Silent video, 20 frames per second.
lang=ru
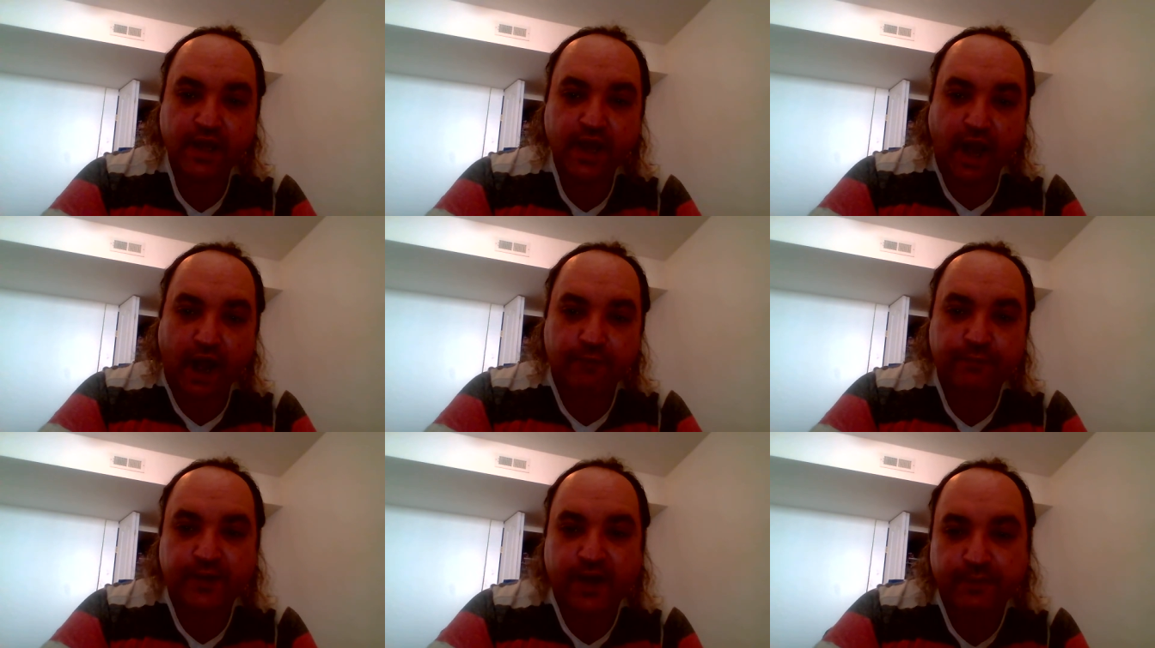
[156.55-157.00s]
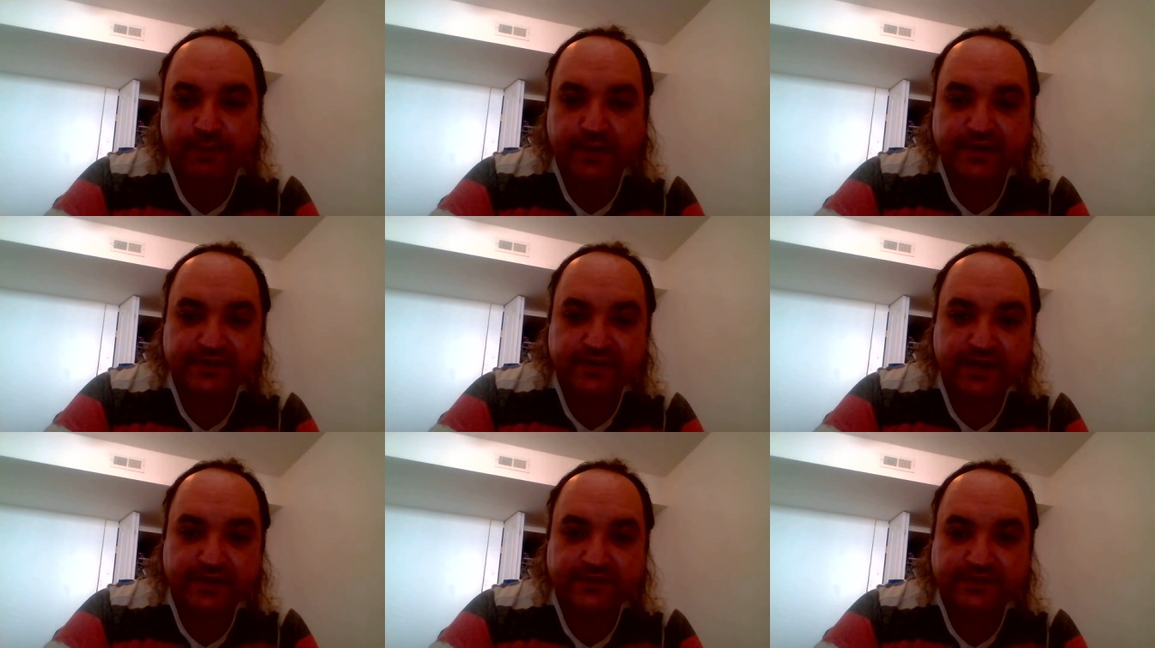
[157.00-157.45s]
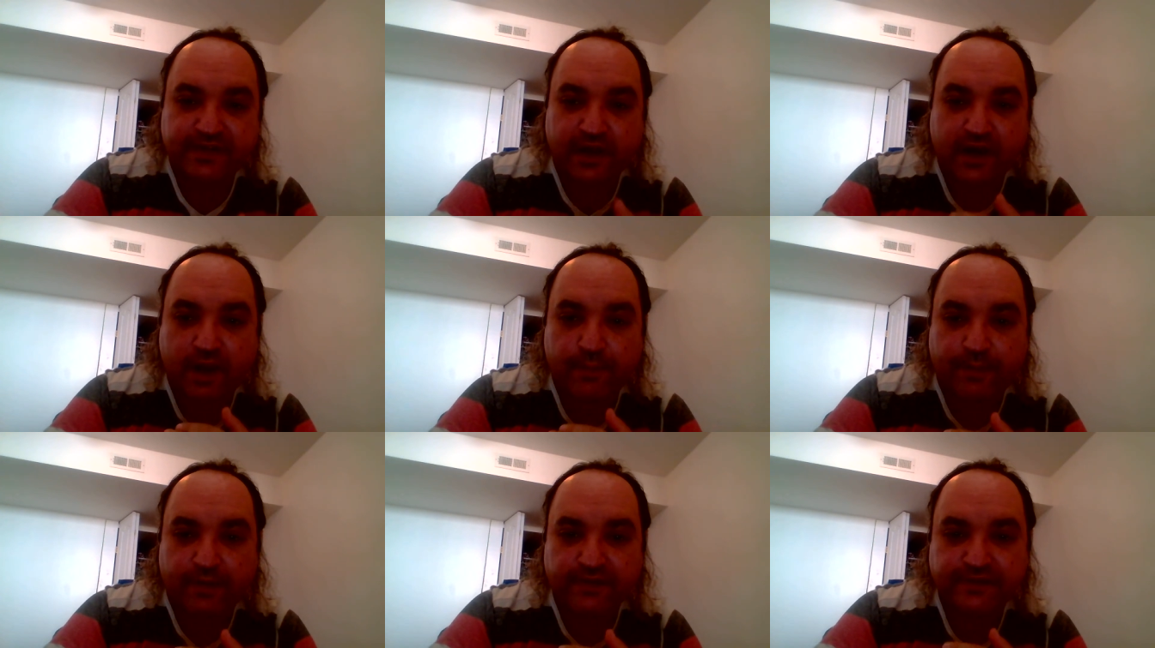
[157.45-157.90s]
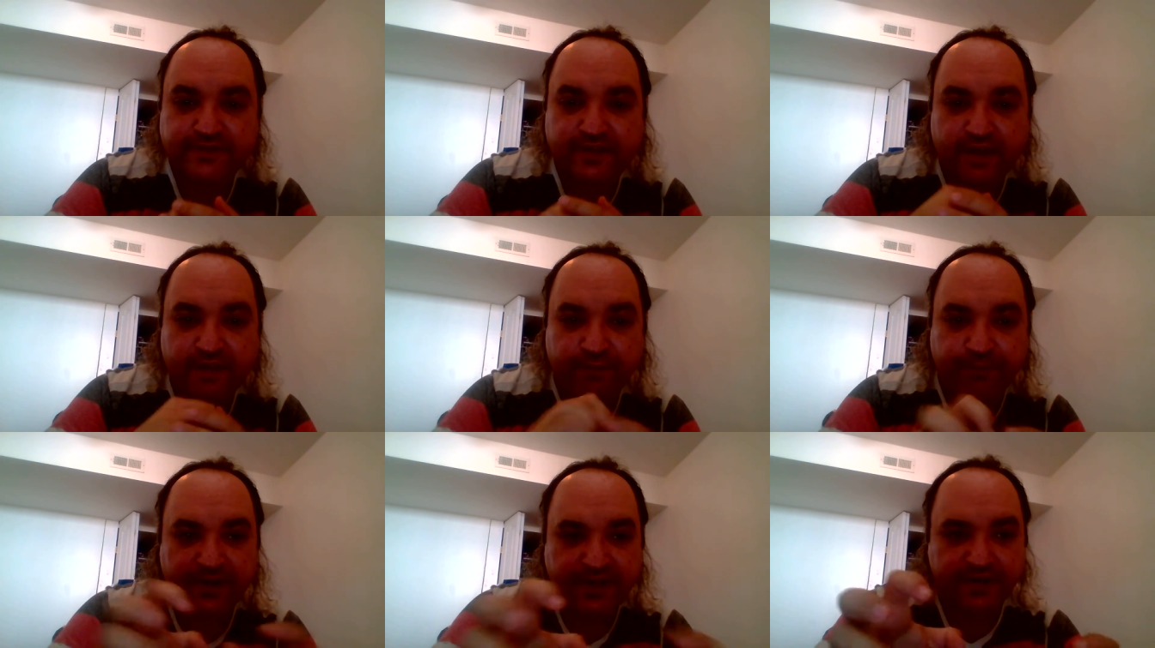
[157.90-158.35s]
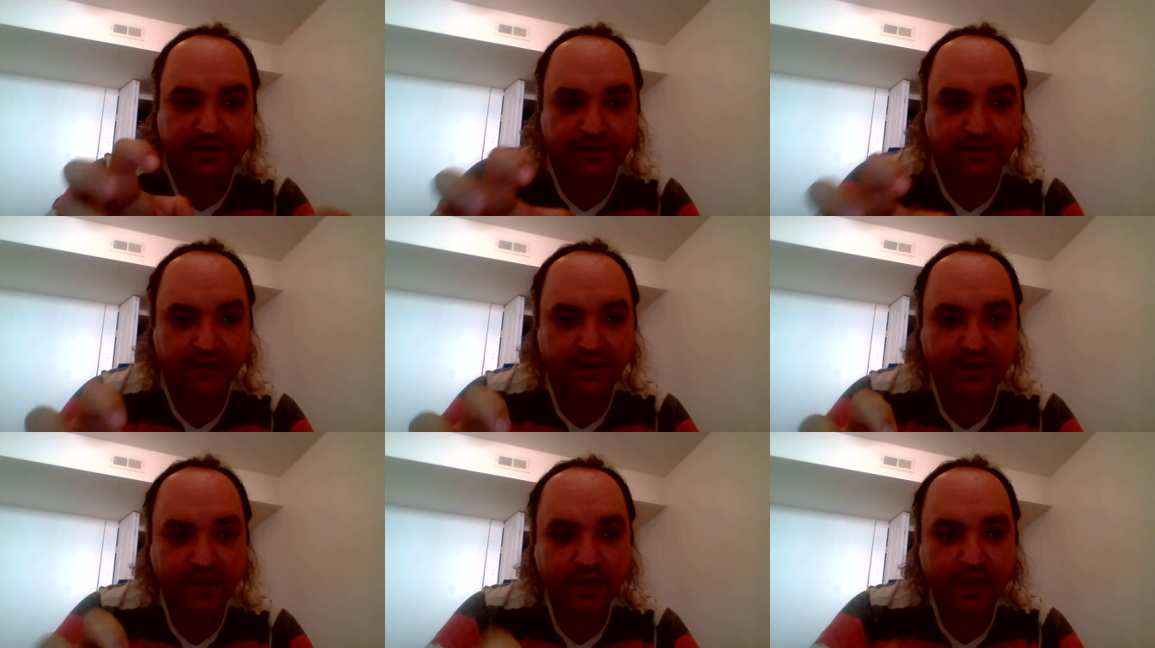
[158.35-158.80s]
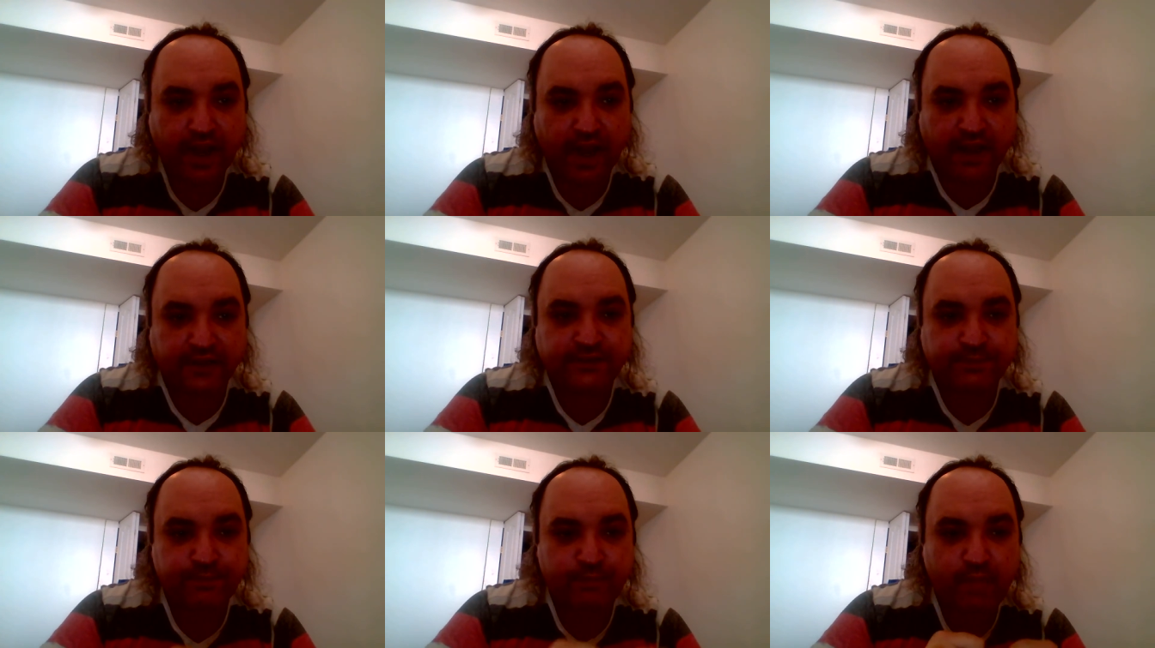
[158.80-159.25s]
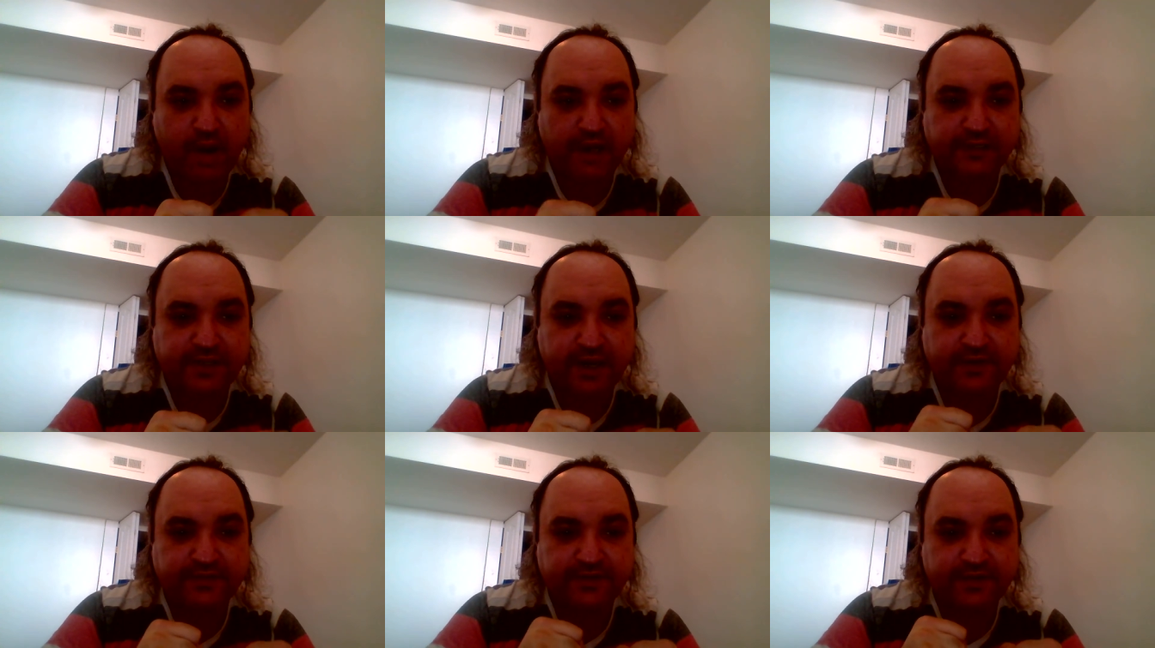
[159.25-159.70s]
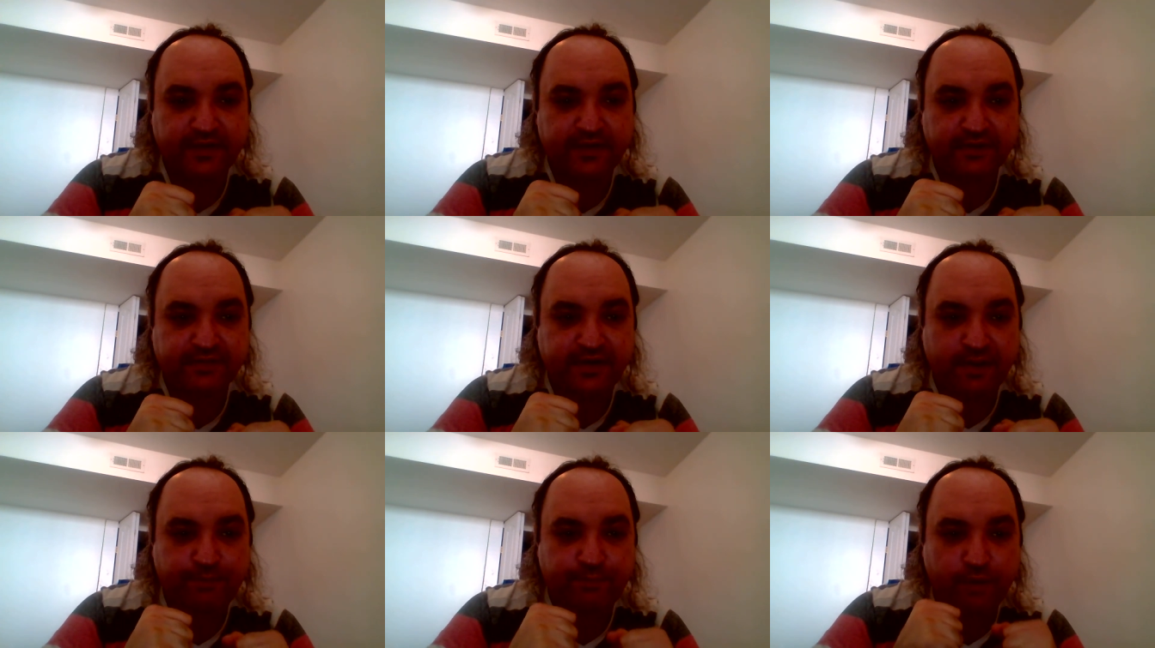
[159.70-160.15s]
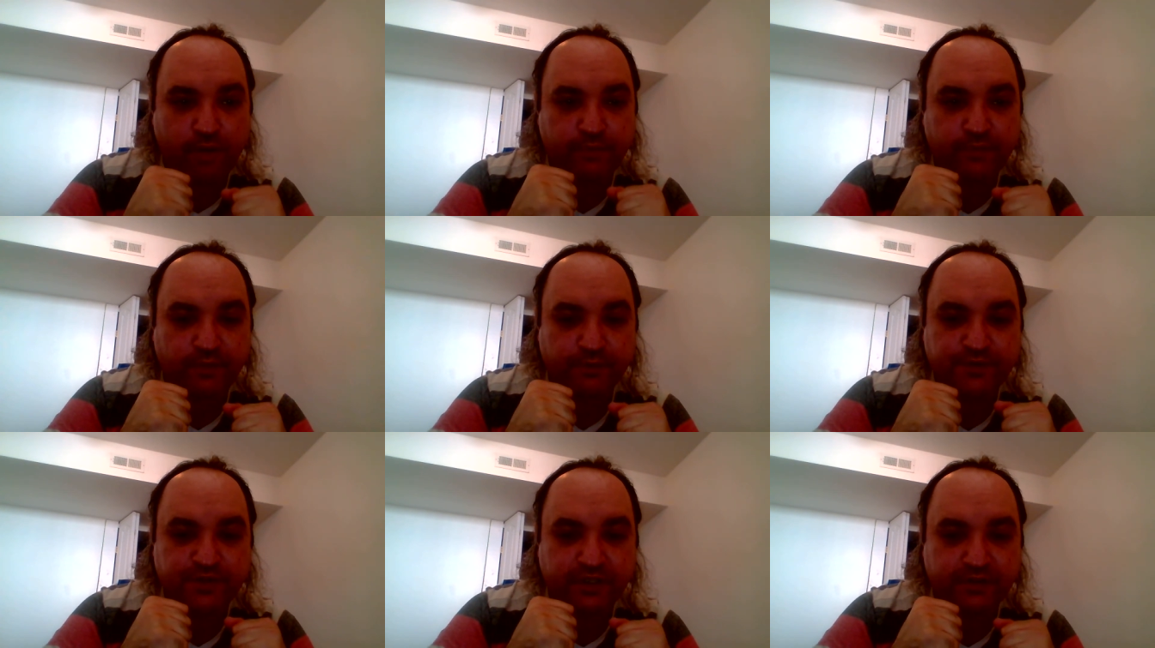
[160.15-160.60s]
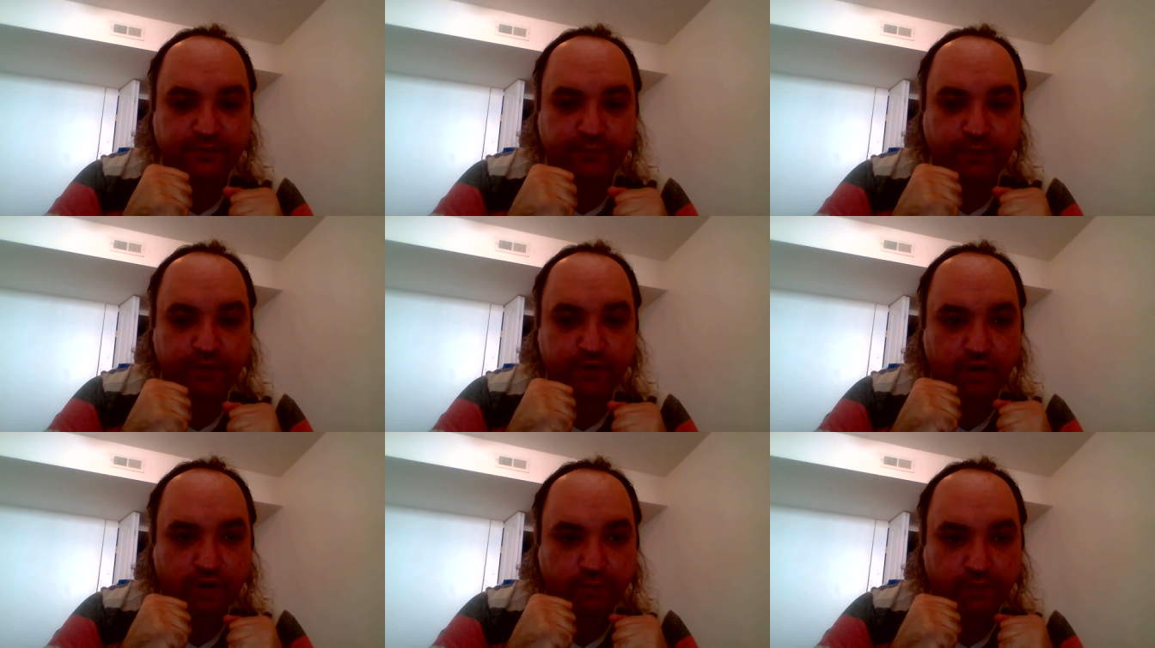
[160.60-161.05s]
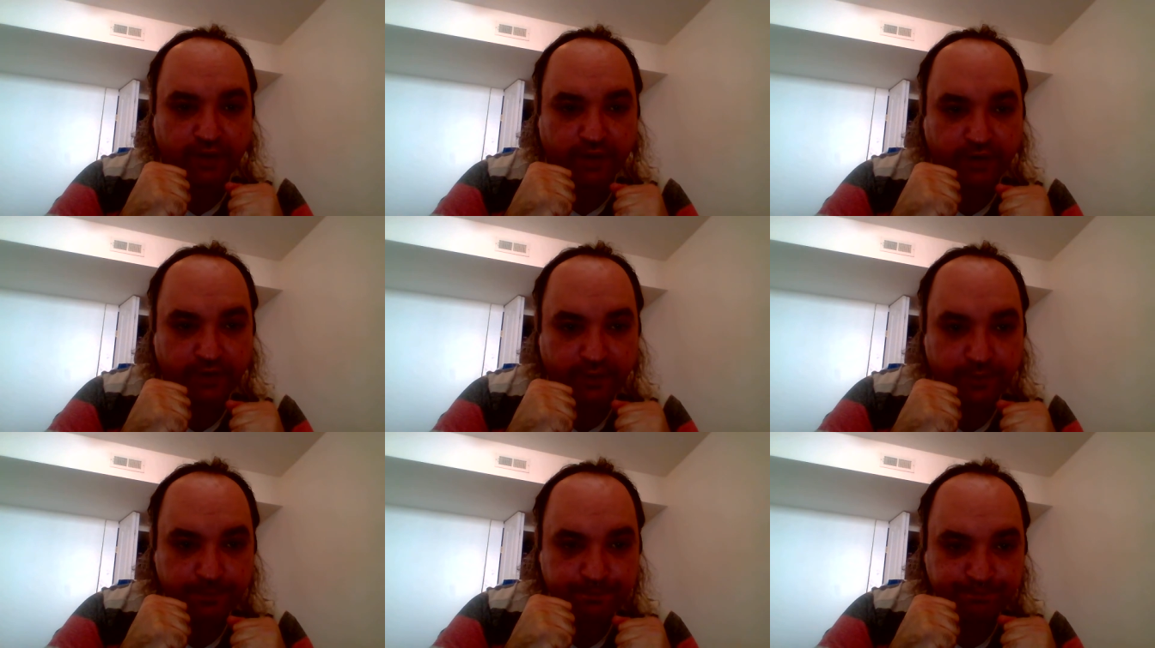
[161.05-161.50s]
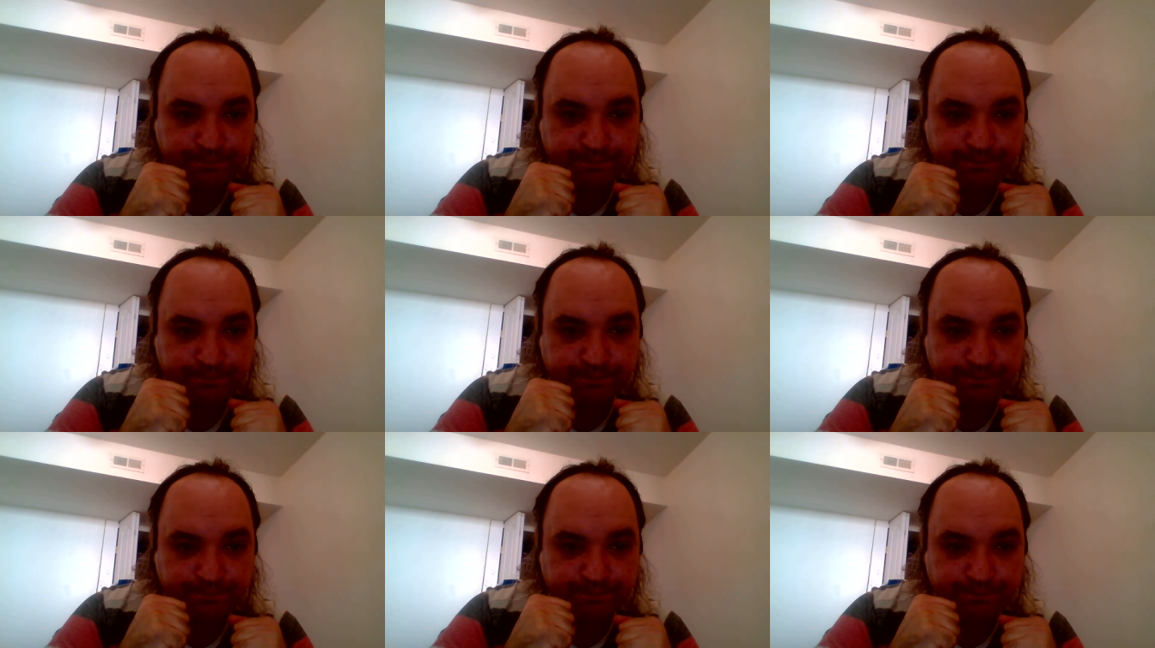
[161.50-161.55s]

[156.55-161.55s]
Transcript: а в КПЗ царапался и выл от матрицы, запомнившей твой облик.